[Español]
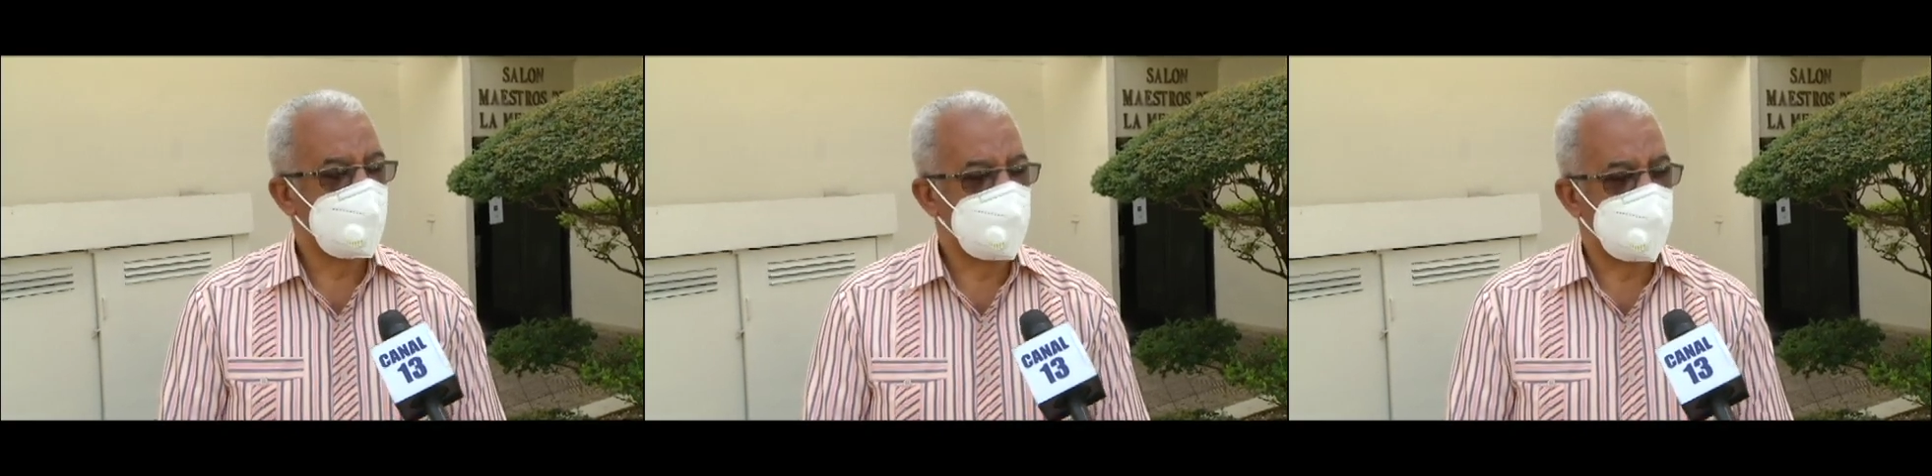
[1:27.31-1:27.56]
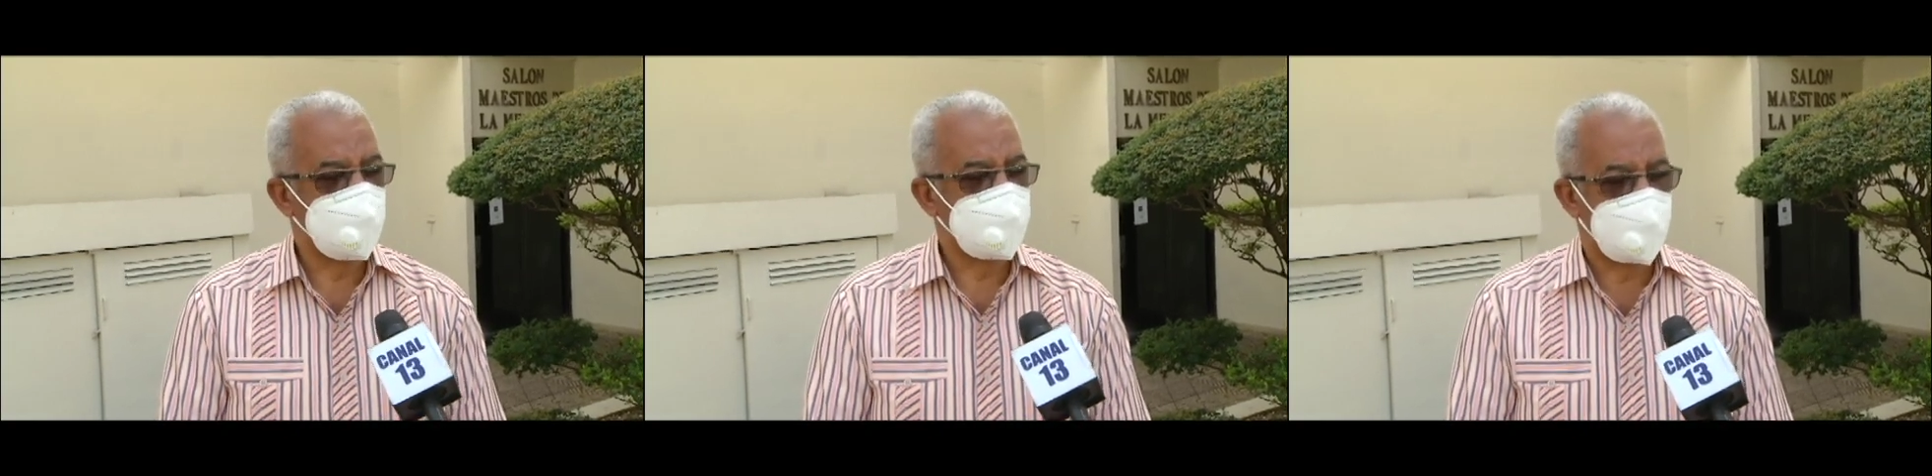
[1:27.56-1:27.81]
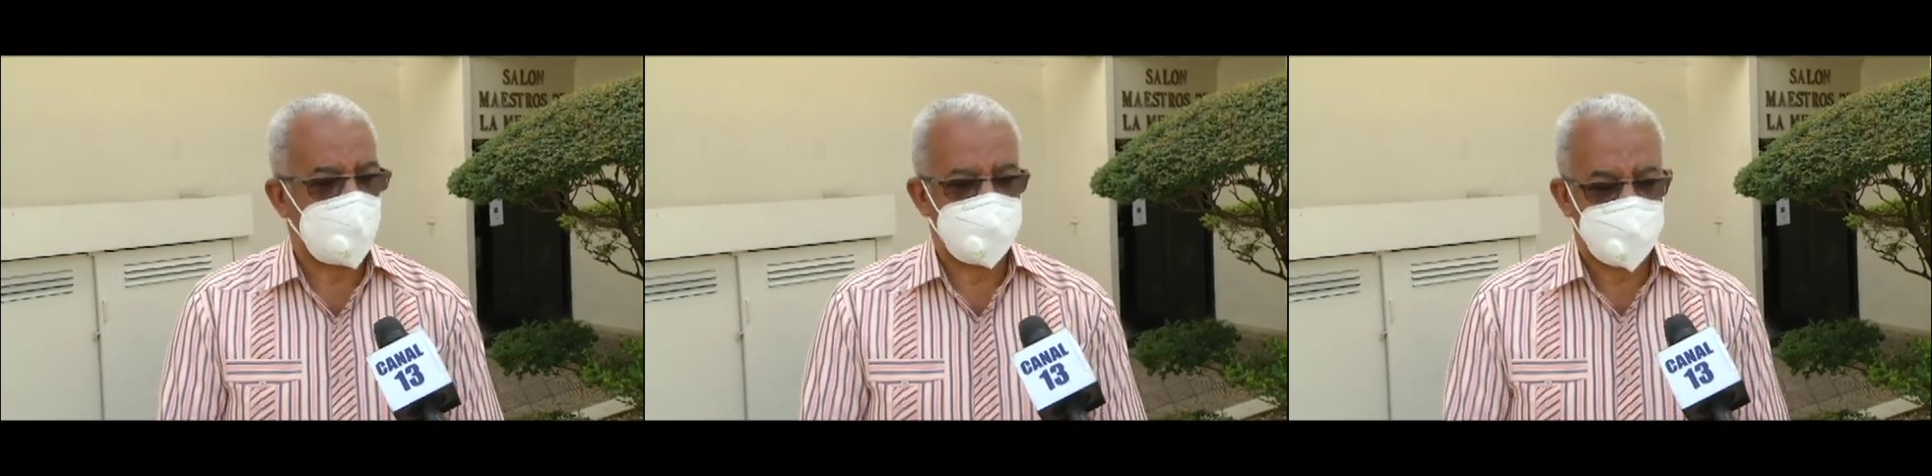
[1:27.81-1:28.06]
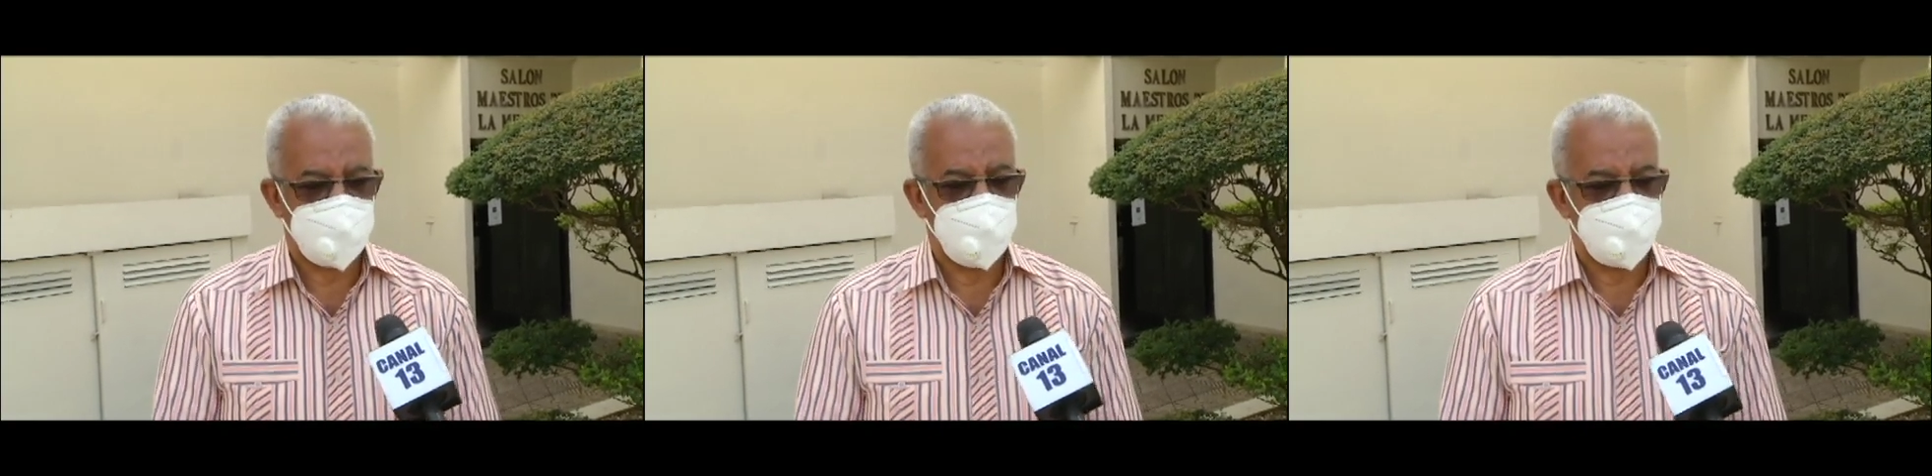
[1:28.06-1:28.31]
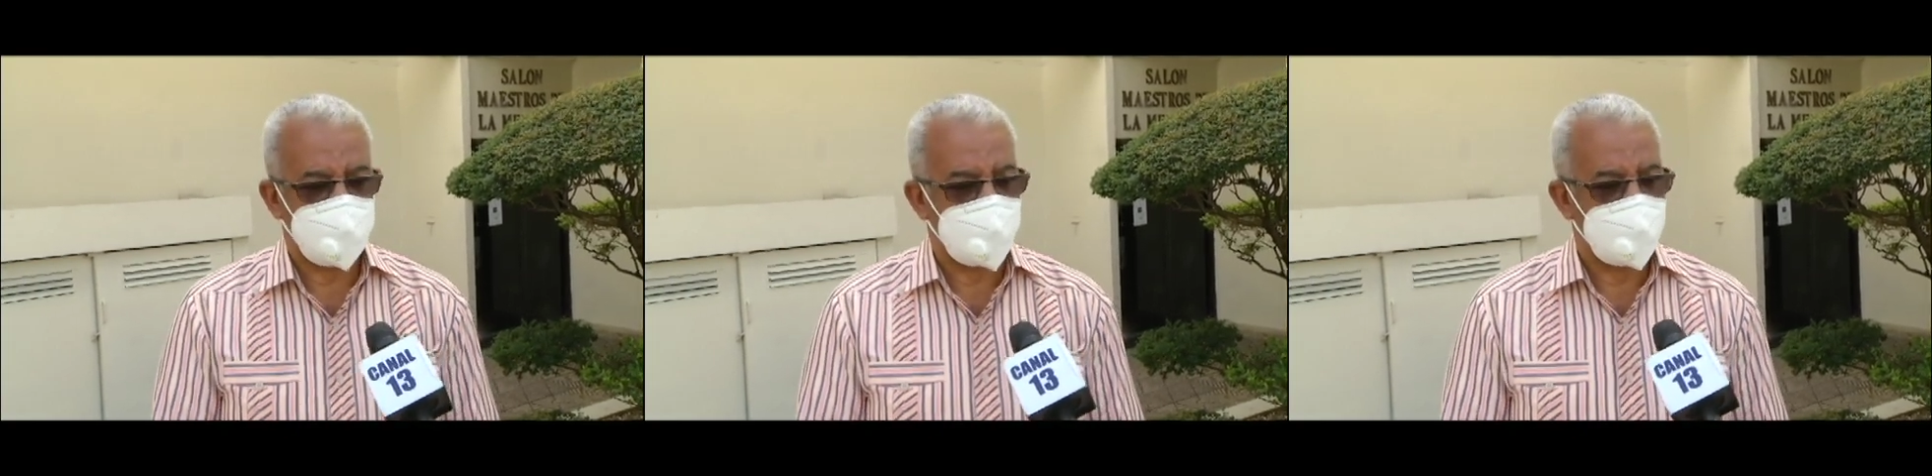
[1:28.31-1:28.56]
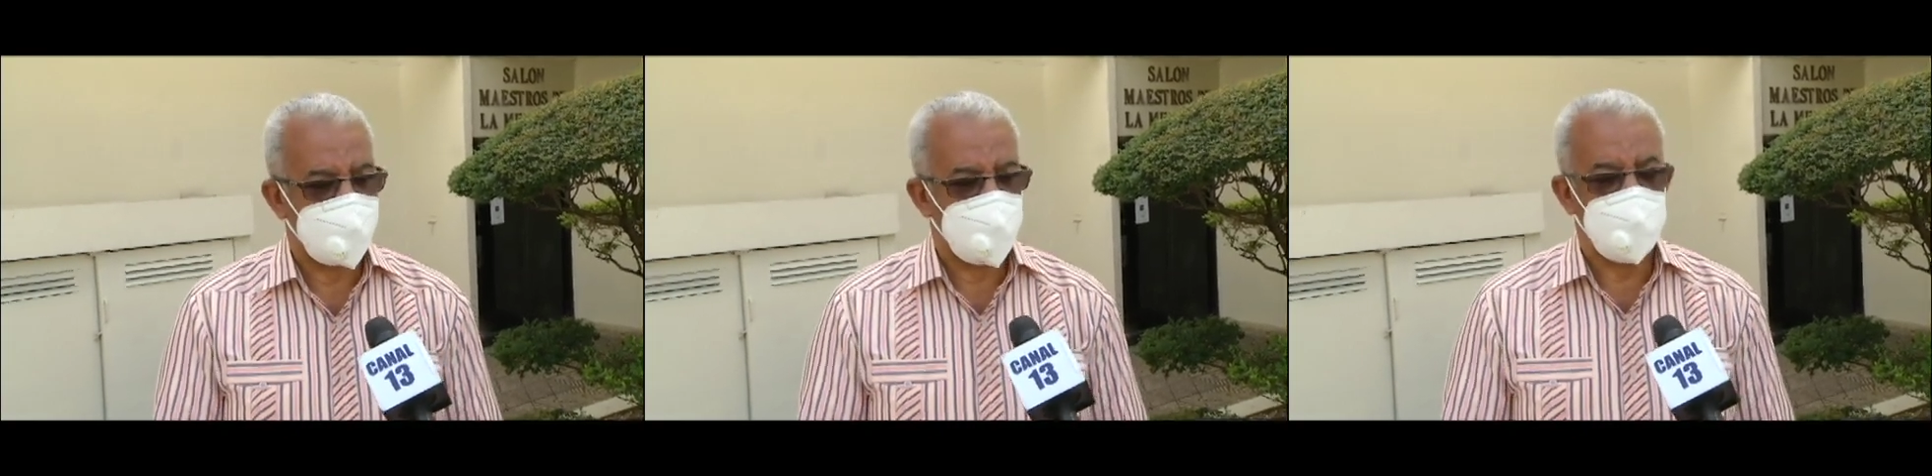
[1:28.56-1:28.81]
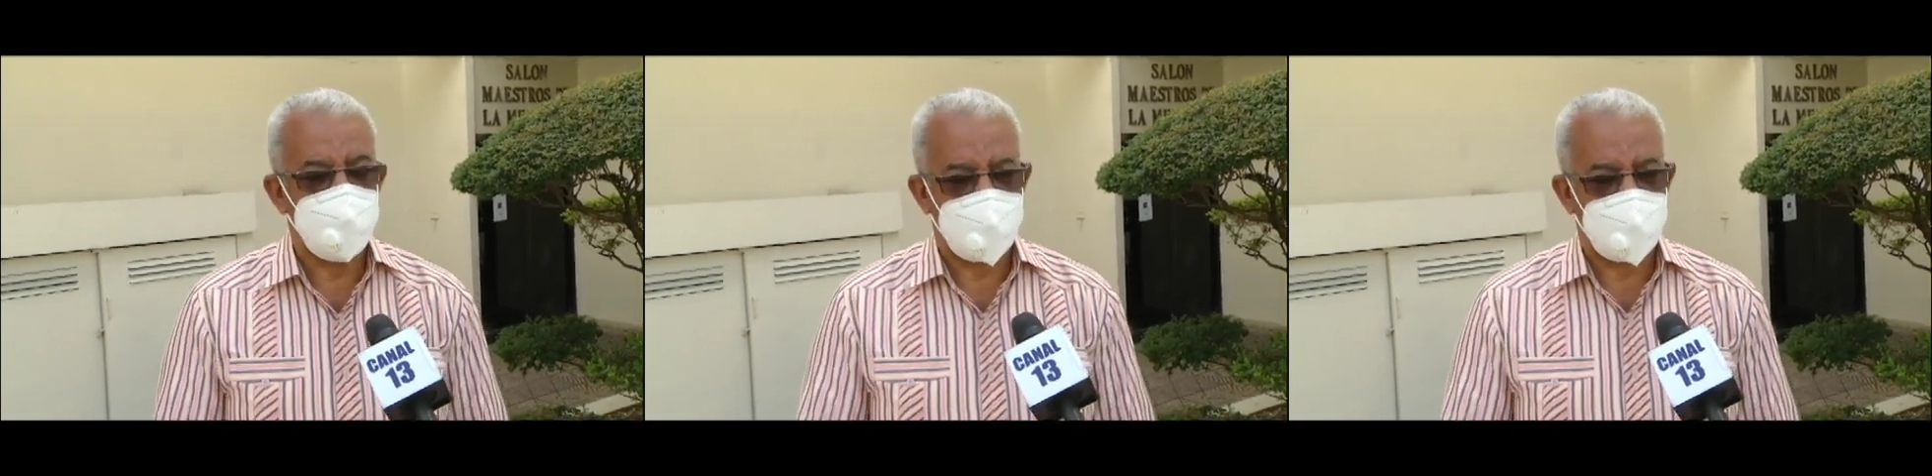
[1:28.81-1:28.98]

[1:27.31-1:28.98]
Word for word: Entonces hay que comprar